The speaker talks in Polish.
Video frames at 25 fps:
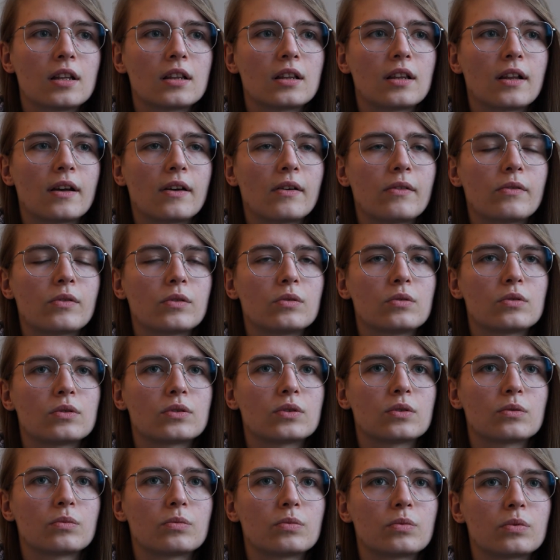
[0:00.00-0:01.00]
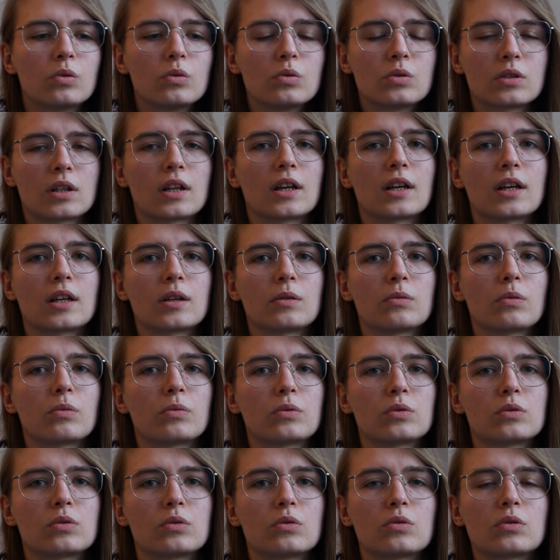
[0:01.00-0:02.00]
dla wielu osób różne i po
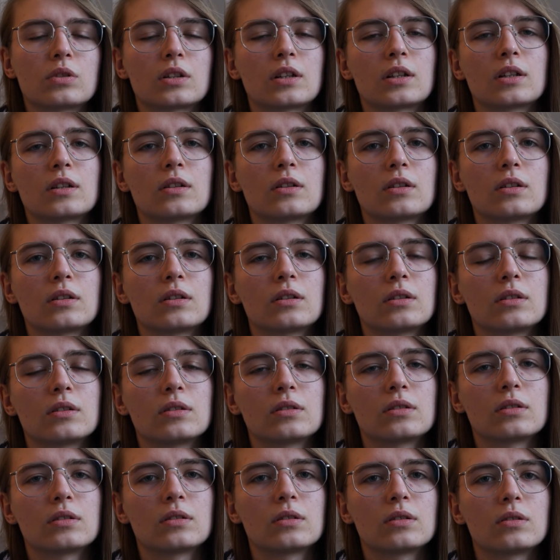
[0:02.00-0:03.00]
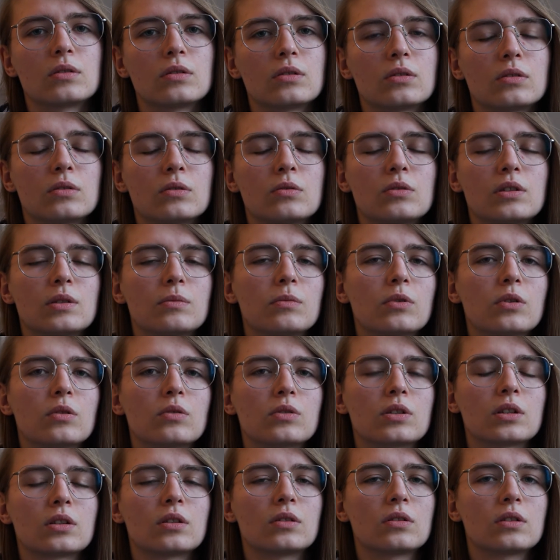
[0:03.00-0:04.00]
prostu różnie mm, ludzie
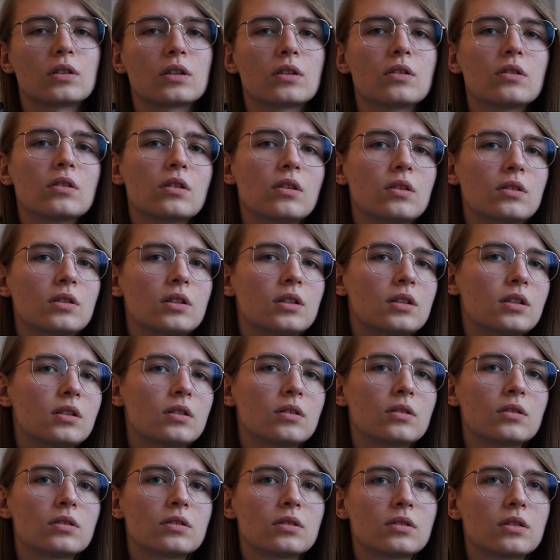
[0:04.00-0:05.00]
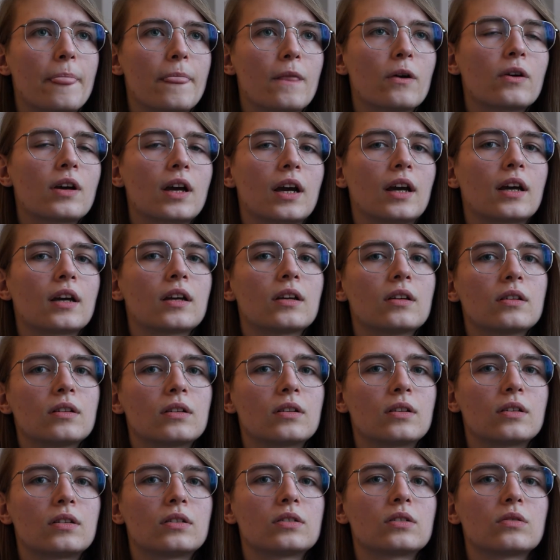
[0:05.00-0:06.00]
mogą się do tego odnosić i to jest okej
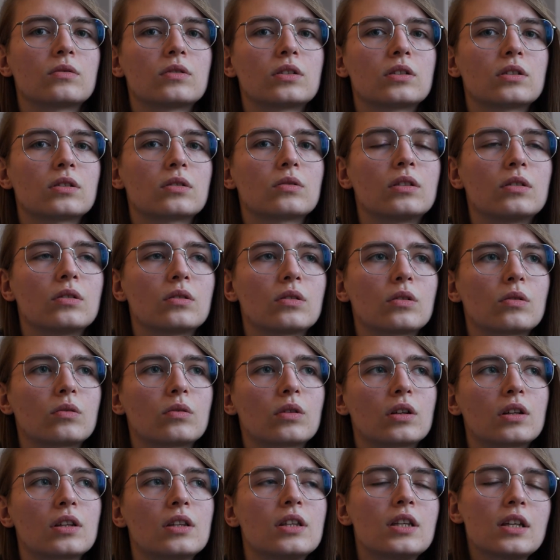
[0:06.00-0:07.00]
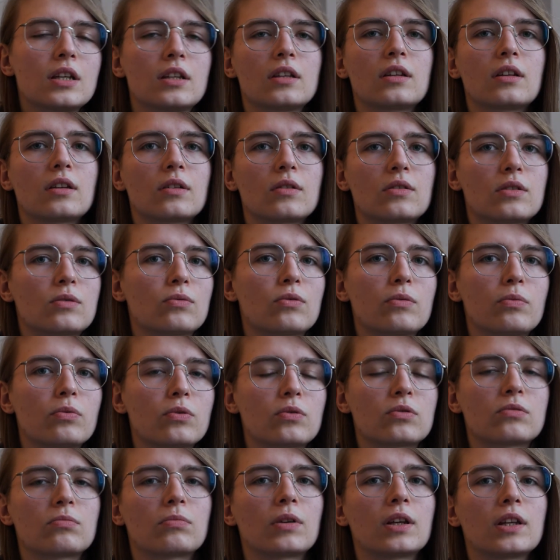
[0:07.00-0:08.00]
okay. i są rzeczy, do których nigdy nie dojdziemy do
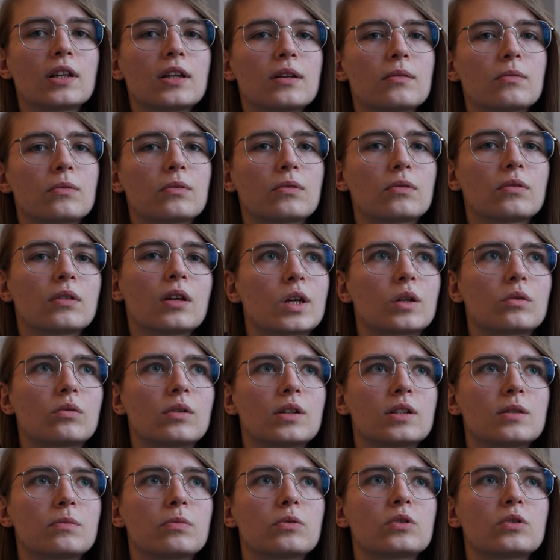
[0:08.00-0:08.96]
porozumienia, bo niektóre rzeczy